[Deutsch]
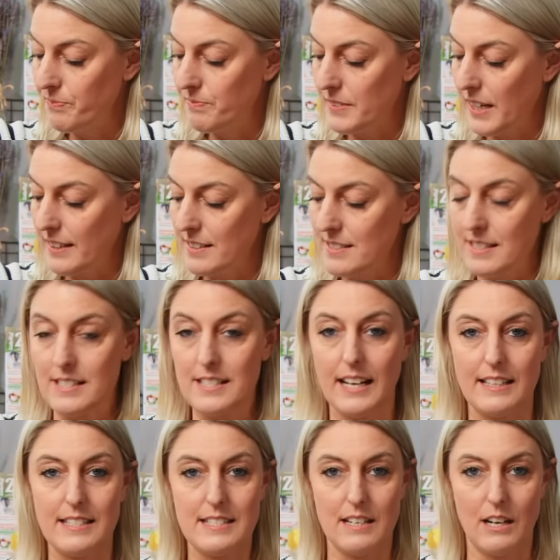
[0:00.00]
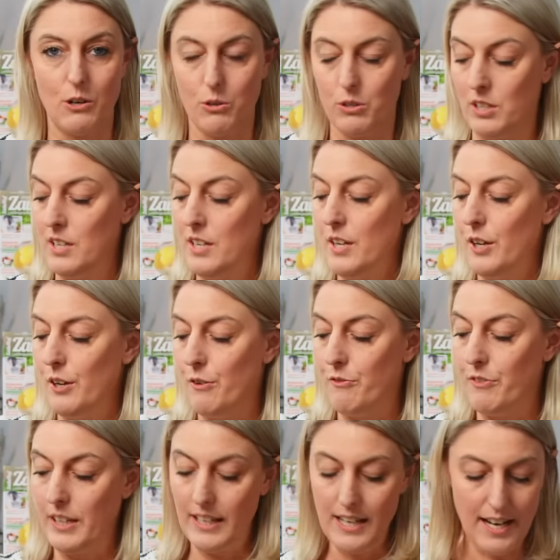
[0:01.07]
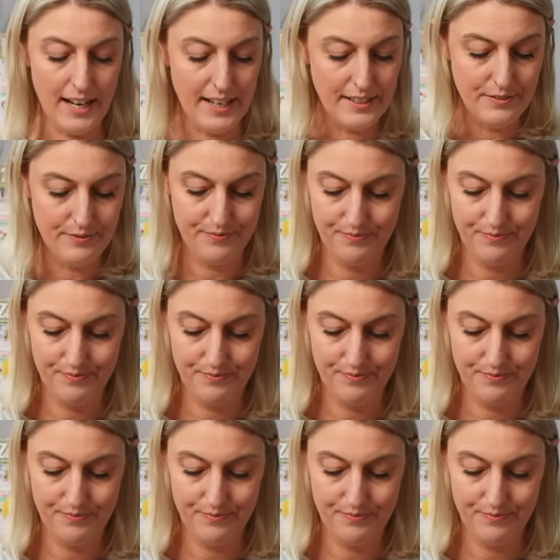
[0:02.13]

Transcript: Dann ist das Ganze auch vegan.